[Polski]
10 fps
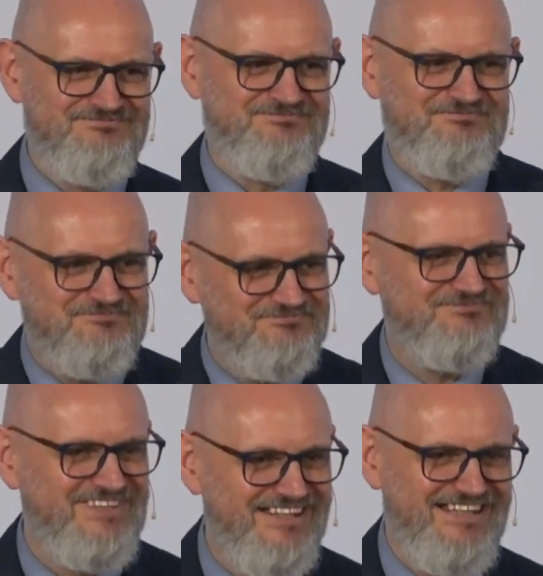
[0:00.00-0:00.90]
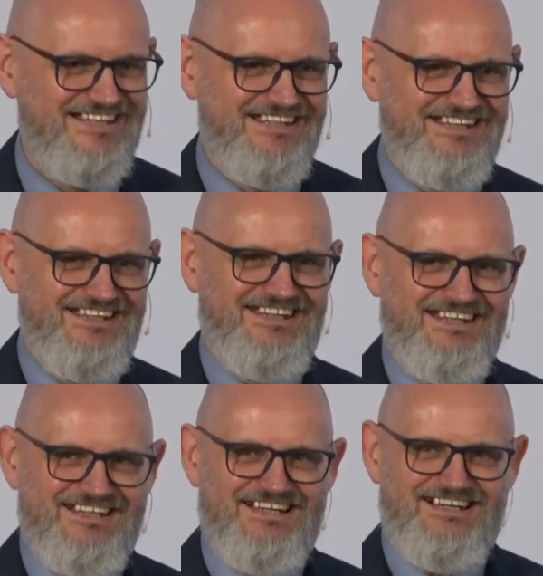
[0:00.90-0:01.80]
hmm,
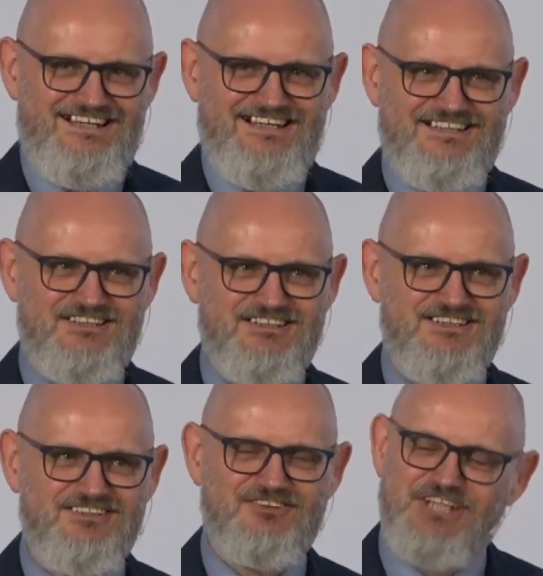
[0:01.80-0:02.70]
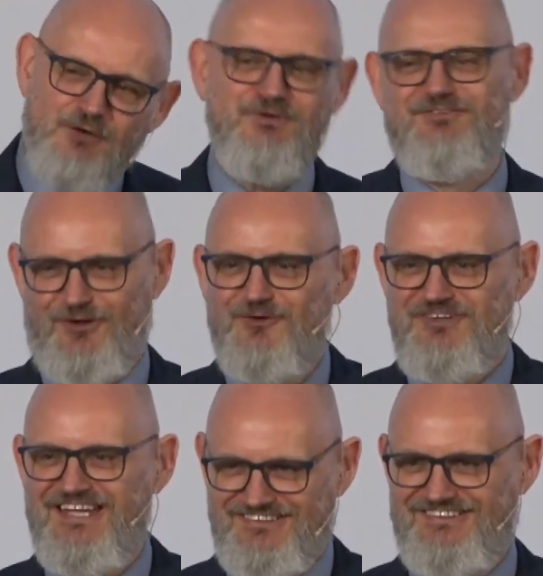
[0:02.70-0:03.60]
a, no chciałbym to
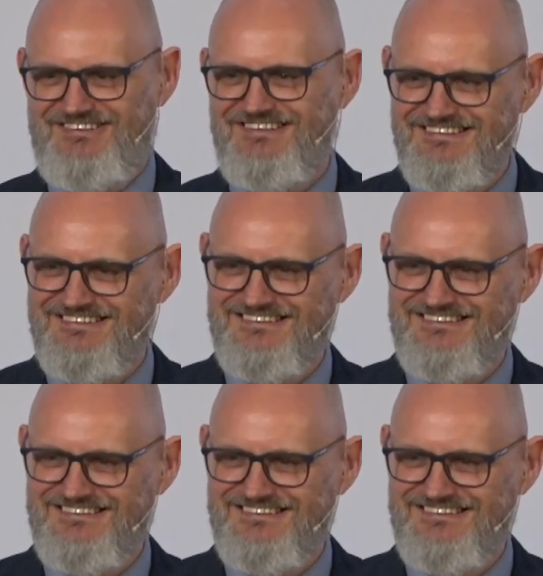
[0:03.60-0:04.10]
uwierzyć.